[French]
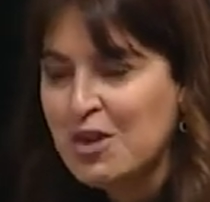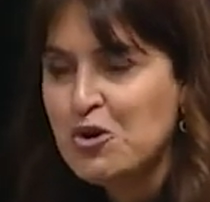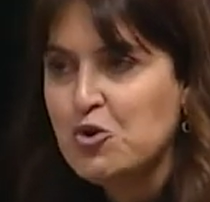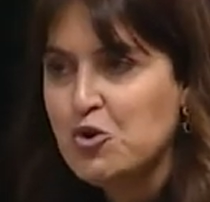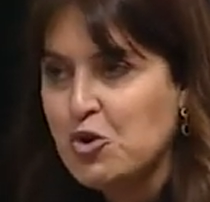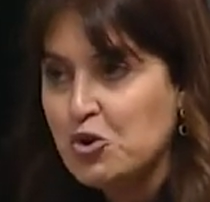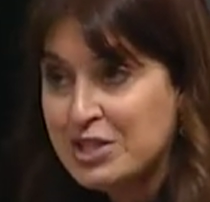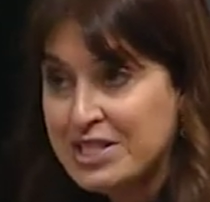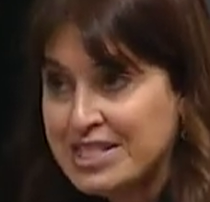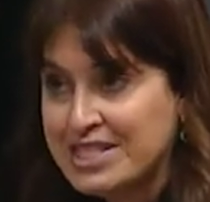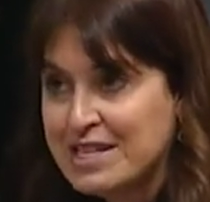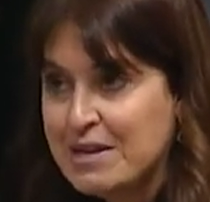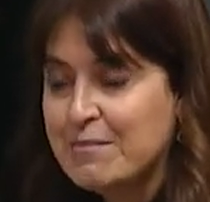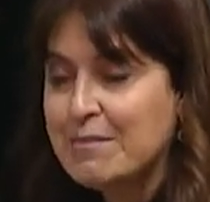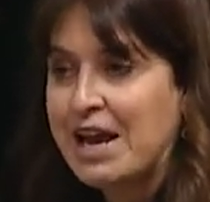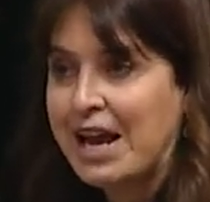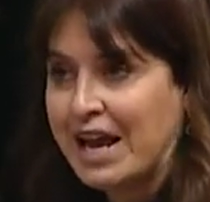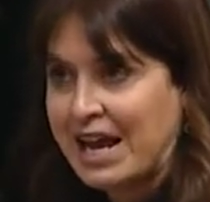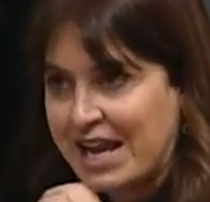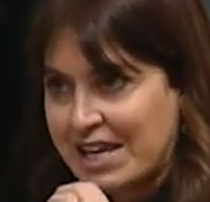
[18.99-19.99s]
l'ultime
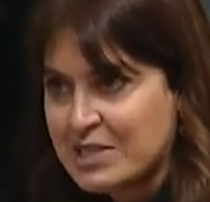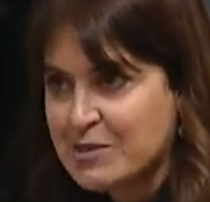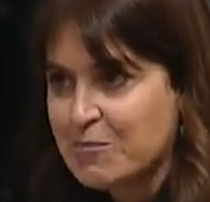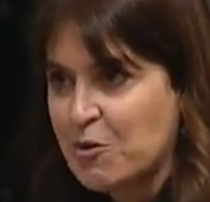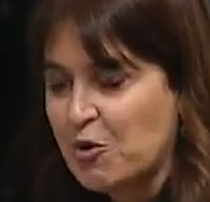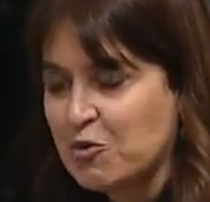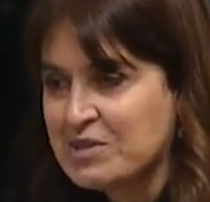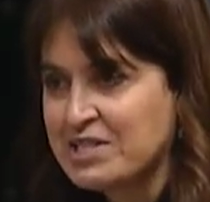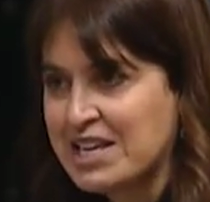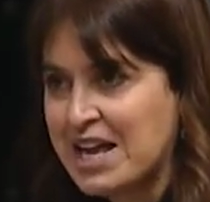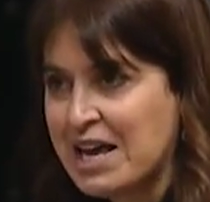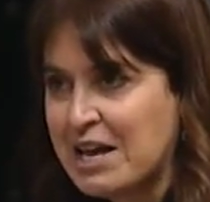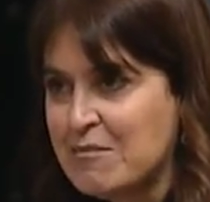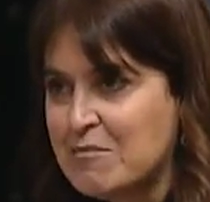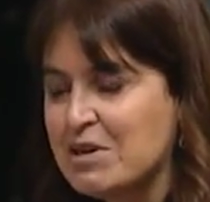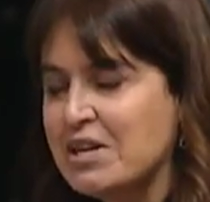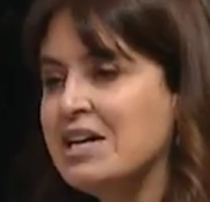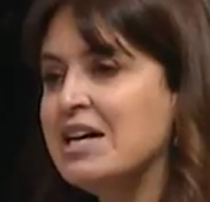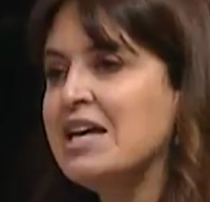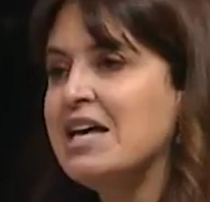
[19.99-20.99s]

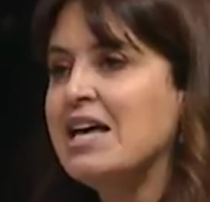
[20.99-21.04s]
responsable,